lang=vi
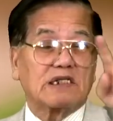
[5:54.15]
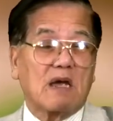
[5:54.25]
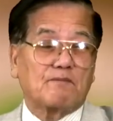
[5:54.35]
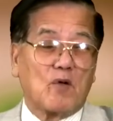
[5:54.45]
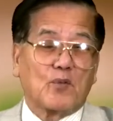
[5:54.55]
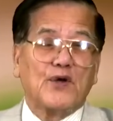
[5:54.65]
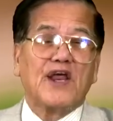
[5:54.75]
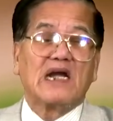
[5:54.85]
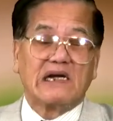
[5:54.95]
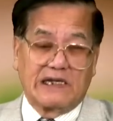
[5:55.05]
vòng
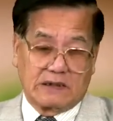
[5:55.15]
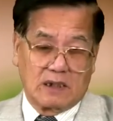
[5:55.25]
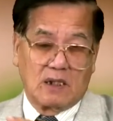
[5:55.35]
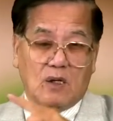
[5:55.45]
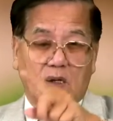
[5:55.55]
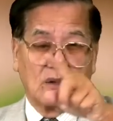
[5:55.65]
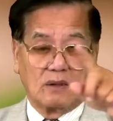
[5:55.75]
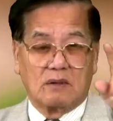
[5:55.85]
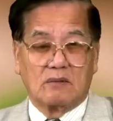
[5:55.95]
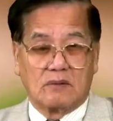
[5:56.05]
niên lịch
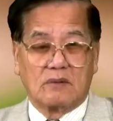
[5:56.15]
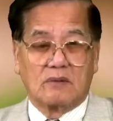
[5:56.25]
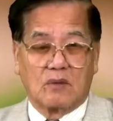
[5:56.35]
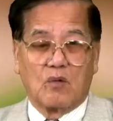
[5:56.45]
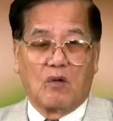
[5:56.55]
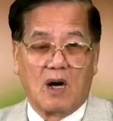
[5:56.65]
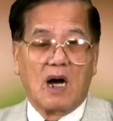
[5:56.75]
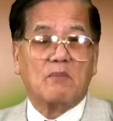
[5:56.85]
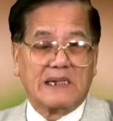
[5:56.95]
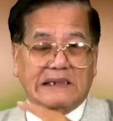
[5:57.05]
của
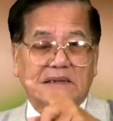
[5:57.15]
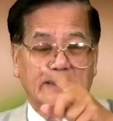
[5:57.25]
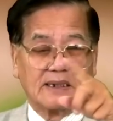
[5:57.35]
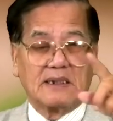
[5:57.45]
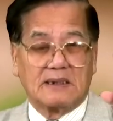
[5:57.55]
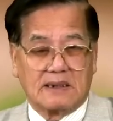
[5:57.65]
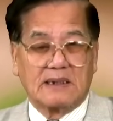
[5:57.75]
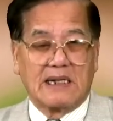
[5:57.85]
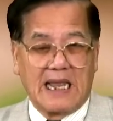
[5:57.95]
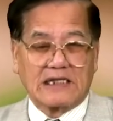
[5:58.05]
âm lịch
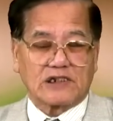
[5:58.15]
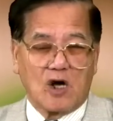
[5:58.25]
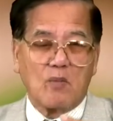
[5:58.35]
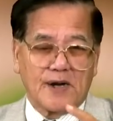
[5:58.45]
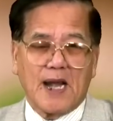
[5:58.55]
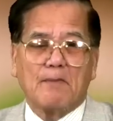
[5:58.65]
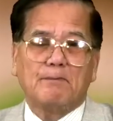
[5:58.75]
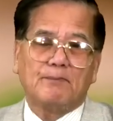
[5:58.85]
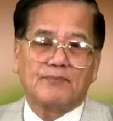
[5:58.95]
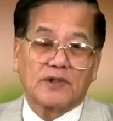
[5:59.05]
là 60 năm.
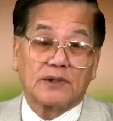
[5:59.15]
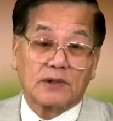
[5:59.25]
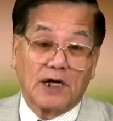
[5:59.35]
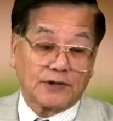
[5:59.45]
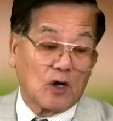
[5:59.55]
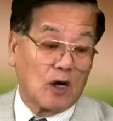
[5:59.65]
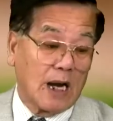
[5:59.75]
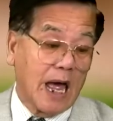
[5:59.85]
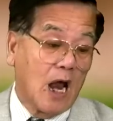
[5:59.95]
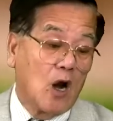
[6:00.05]
Người ta gọi
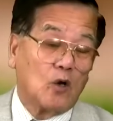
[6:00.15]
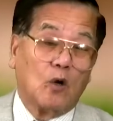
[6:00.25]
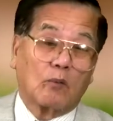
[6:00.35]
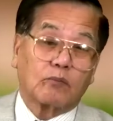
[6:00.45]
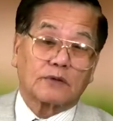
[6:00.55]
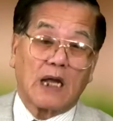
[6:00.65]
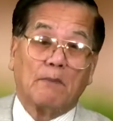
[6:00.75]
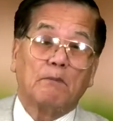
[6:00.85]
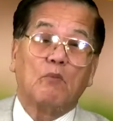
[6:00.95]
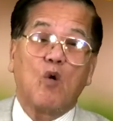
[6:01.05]
là lục thập
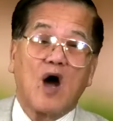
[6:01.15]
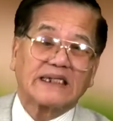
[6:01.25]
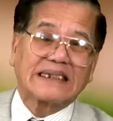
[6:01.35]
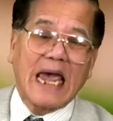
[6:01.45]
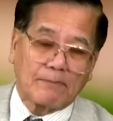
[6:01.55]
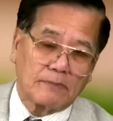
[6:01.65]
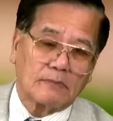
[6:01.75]
hoa giáp.